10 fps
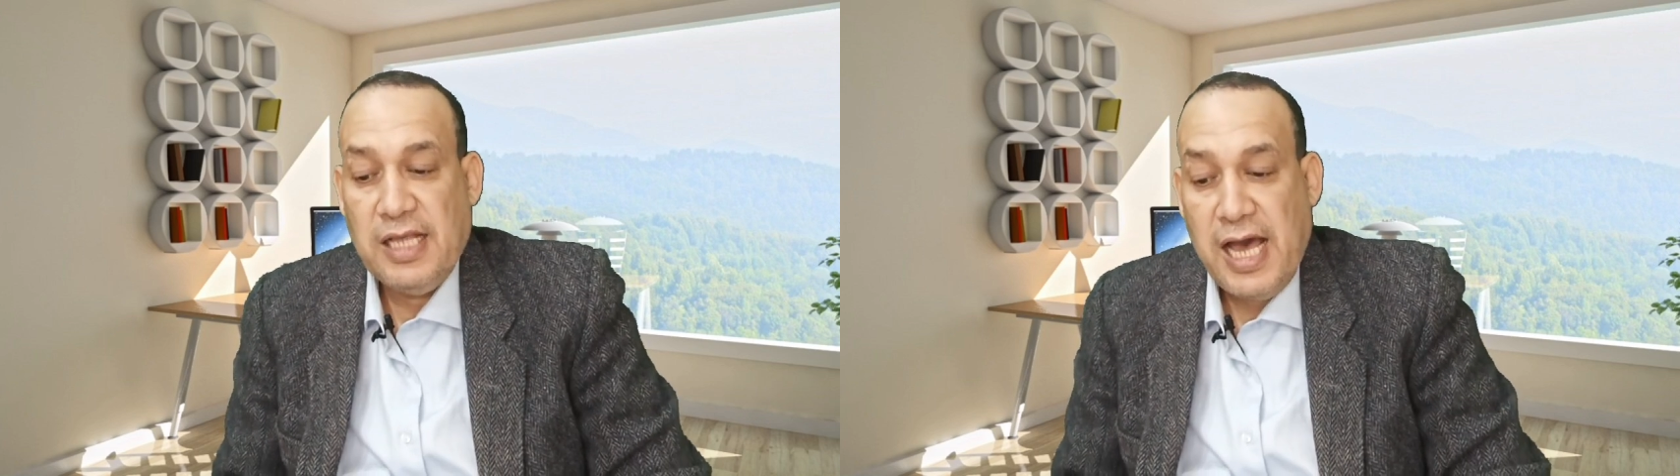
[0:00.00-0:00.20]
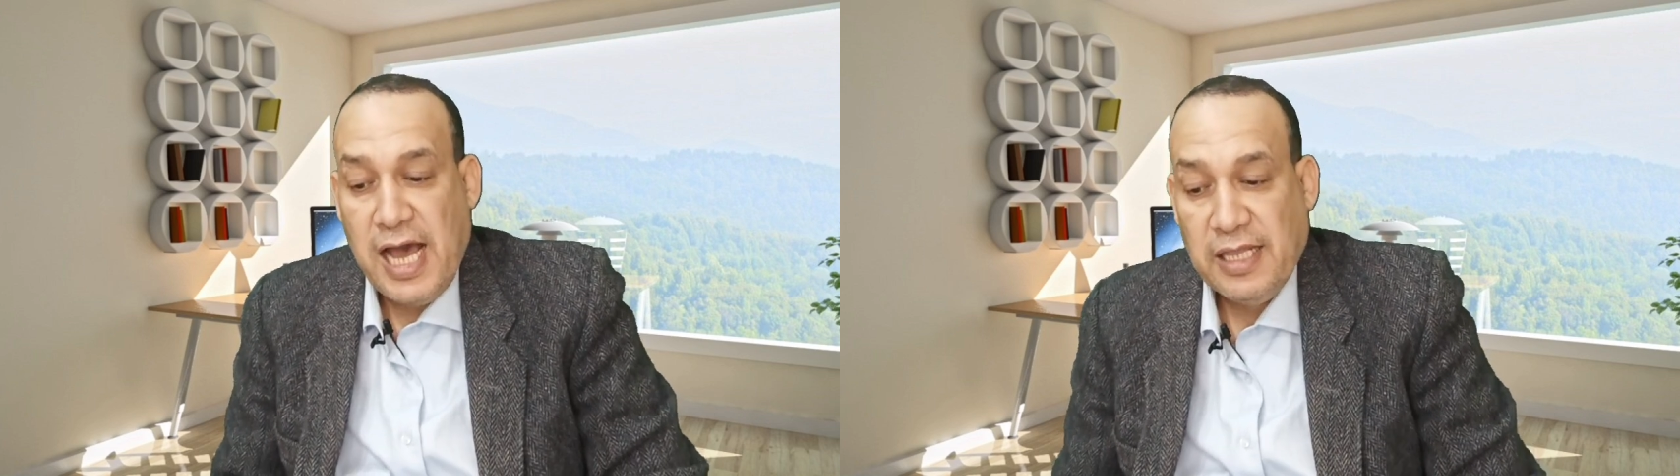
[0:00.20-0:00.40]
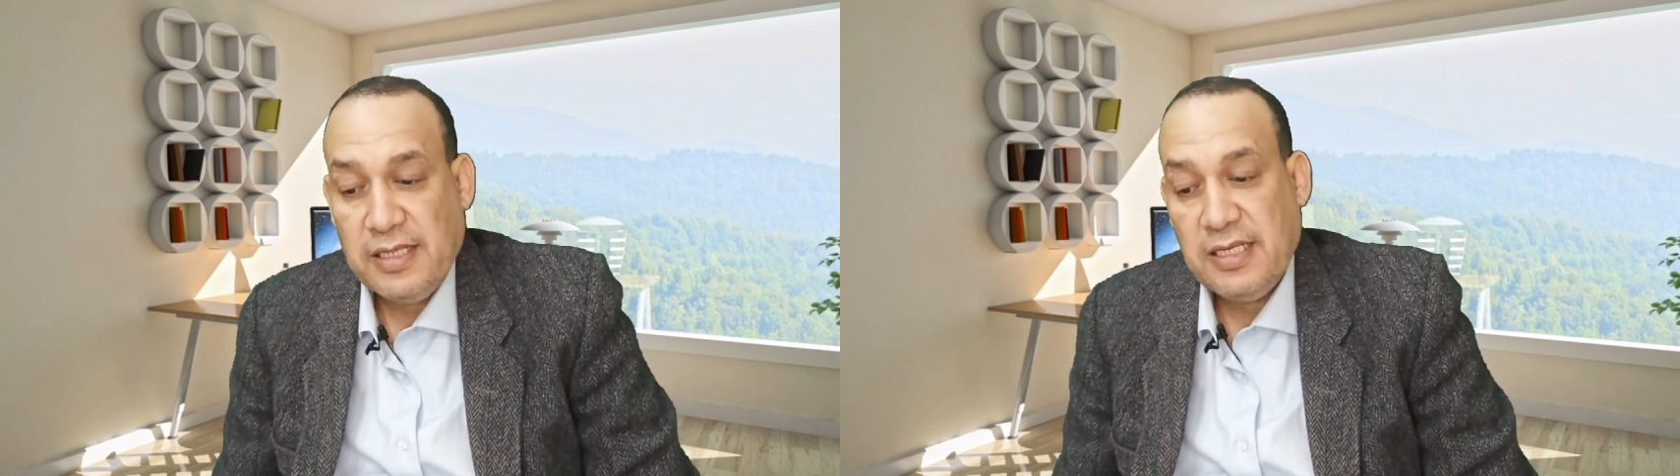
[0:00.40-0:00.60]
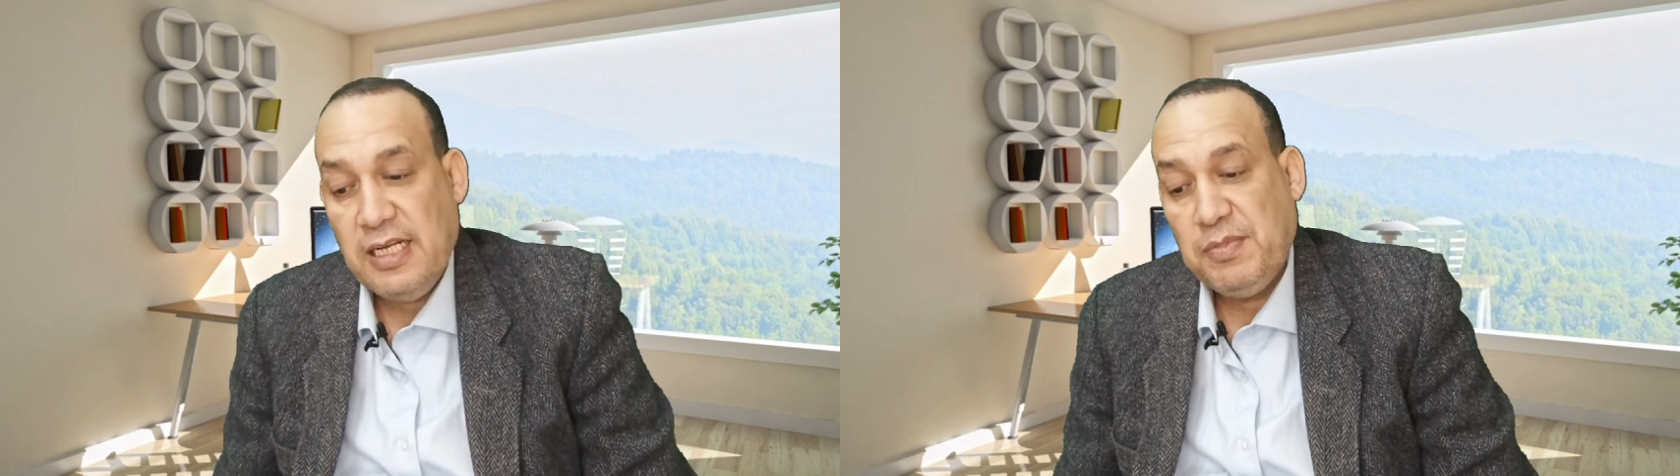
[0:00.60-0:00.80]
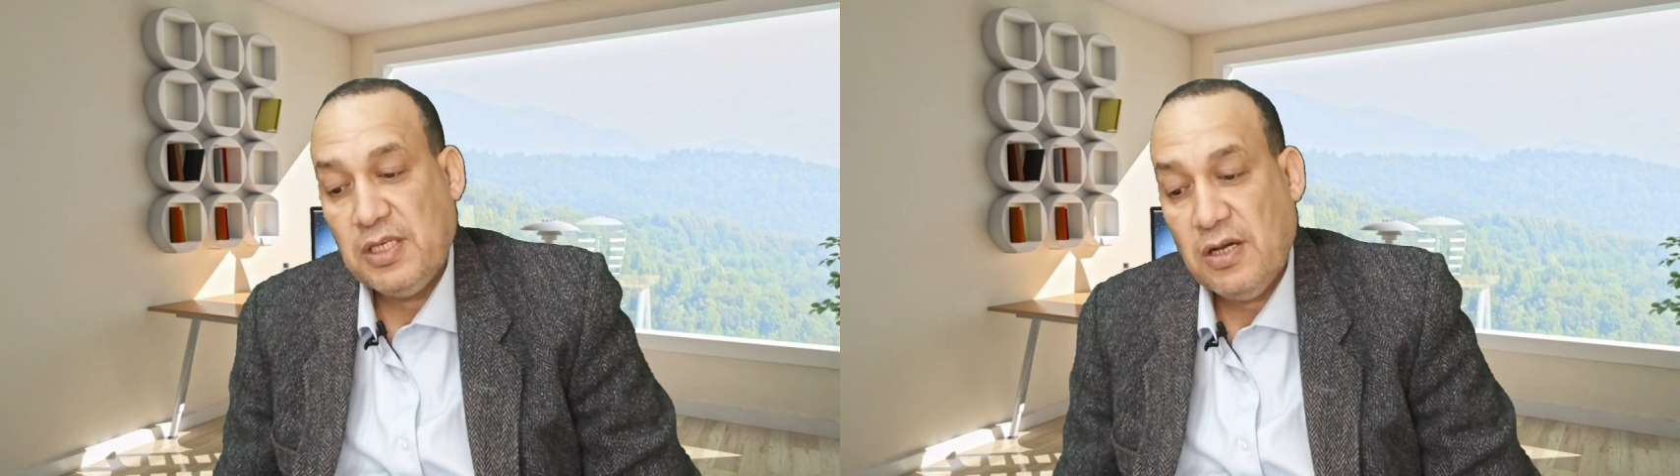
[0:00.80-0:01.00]
أحدث
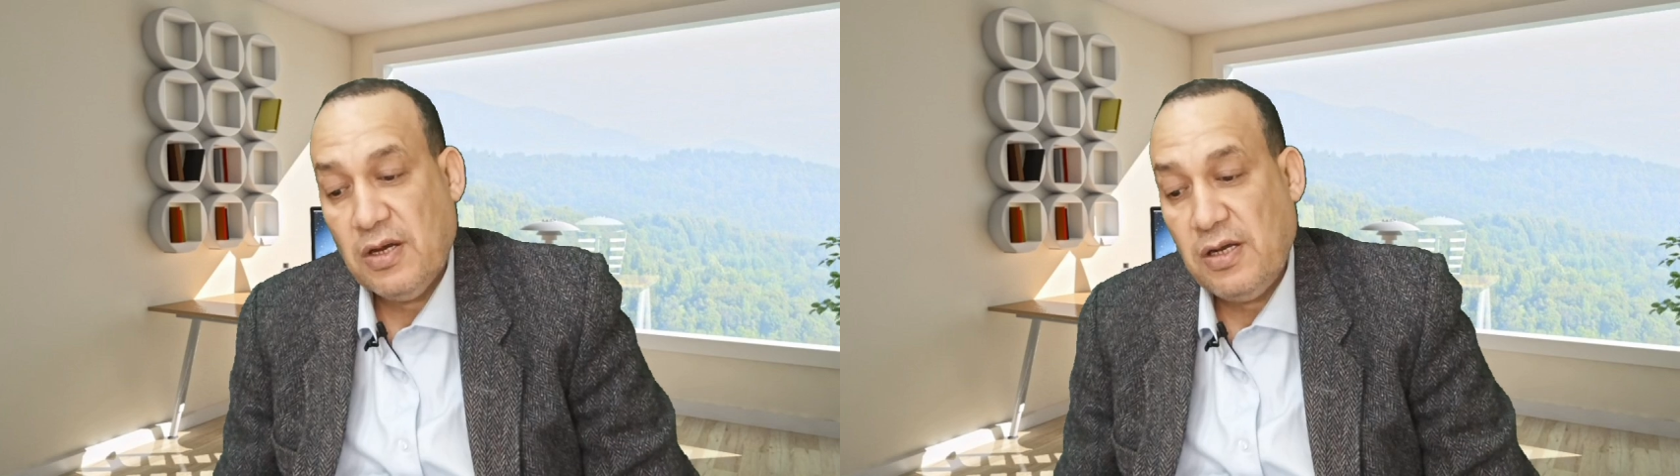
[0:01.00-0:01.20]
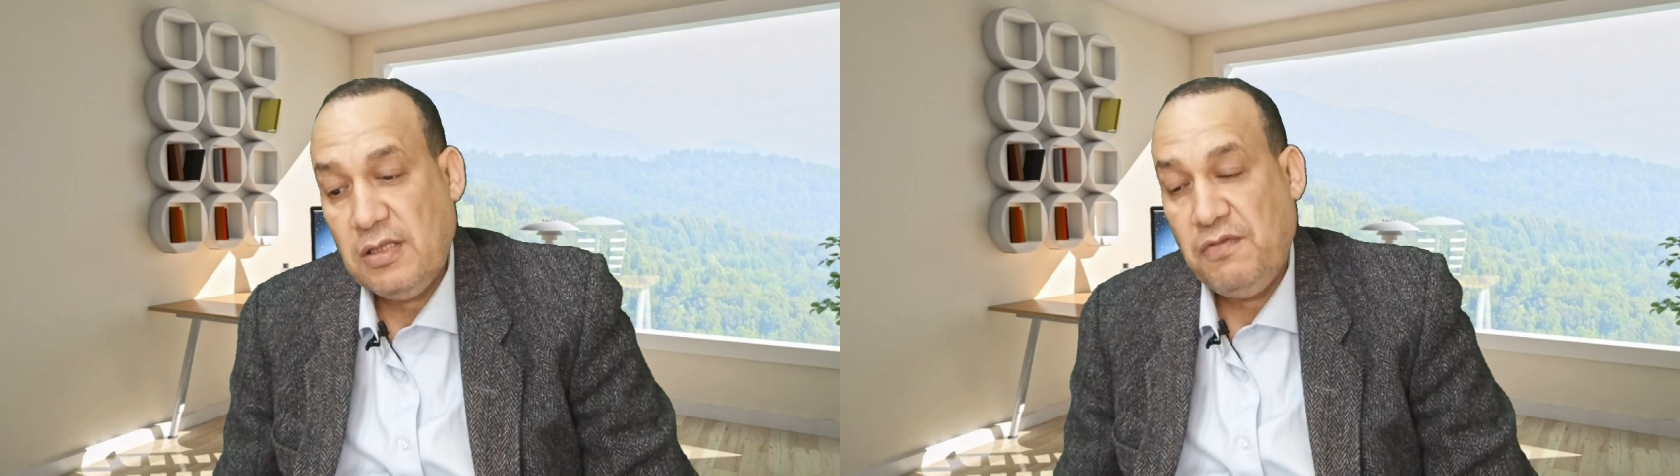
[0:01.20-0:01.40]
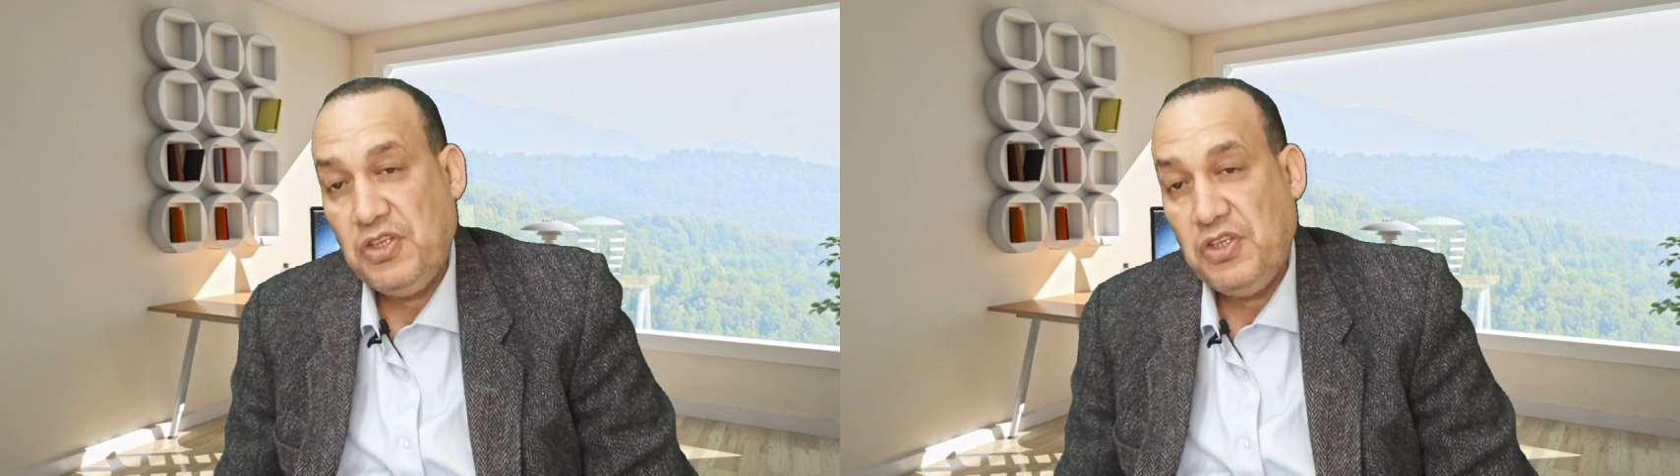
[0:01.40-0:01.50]
الابتكارات